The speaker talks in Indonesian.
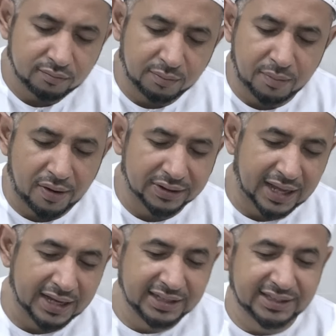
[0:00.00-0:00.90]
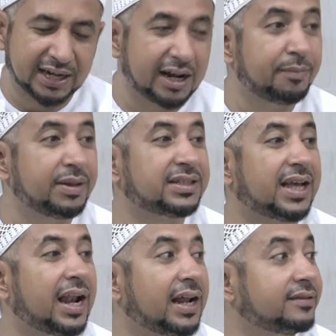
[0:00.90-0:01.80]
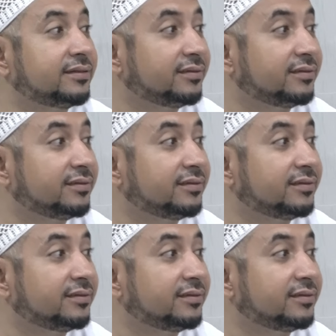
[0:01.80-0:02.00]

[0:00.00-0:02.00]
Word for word: membawa tangisan dan penyesalan.